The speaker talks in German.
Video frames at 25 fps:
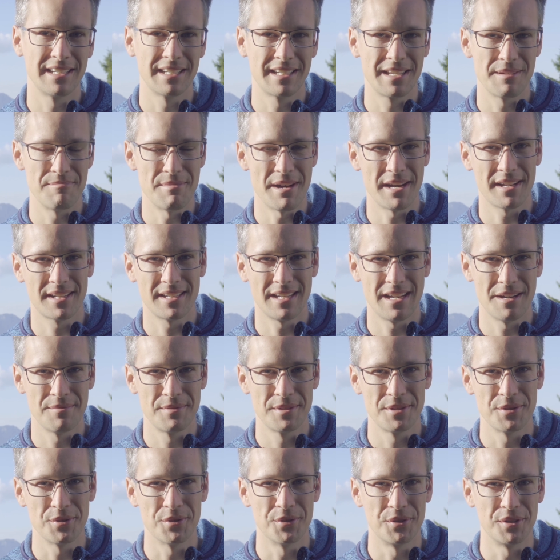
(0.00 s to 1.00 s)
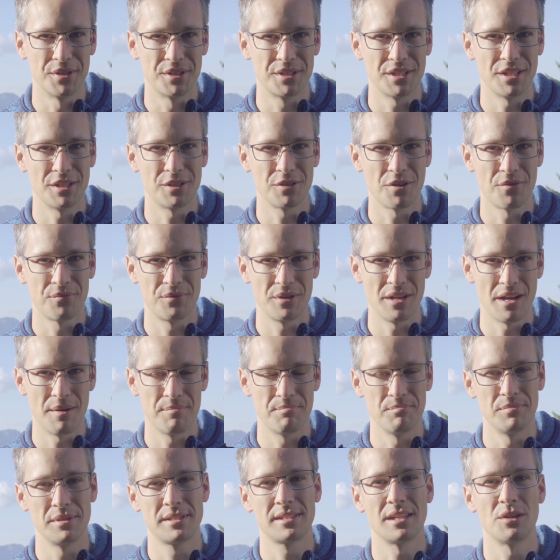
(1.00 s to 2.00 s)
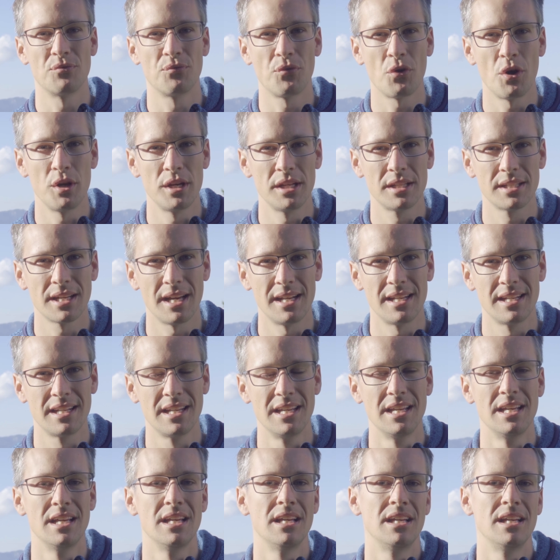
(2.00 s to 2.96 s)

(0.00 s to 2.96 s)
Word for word: gemacht habe und ich hoffe, ihr habt ein bisschen Freude dran.